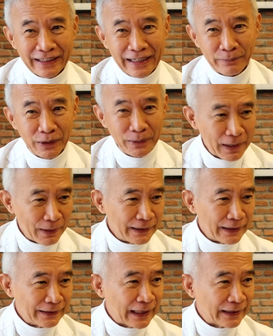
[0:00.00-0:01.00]
นะครับถึงแม้
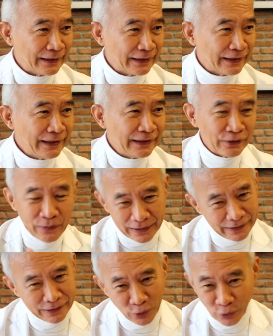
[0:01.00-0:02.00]
ว่าจะจัดที่จังหวัด
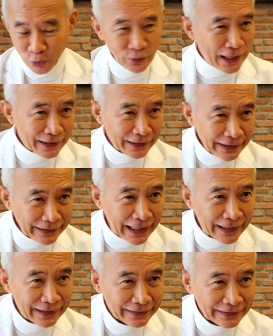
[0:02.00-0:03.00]
อื่นคนโคราชก็ดีใจ
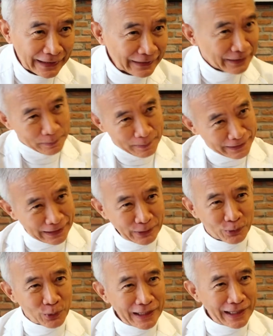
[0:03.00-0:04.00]
แต่ถ้ามาจัด
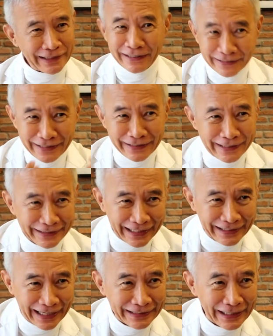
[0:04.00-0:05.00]
ที่โคราชยิ่งดีใจ
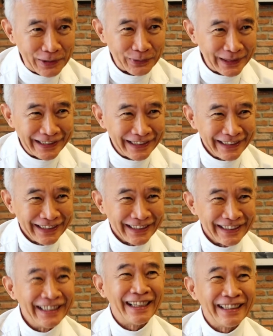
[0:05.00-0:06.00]
หลายเท่าเลย
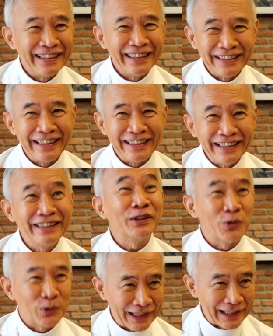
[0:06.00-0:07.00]
นะยิ่งยิ่งยิ่ง
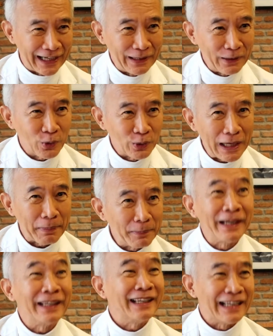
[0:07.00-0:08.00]
สนุกกันอะแล้วโคราชเป็
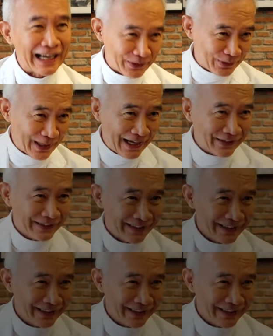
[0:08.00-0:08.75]
นเมืองกีฬาอยู่แล้ว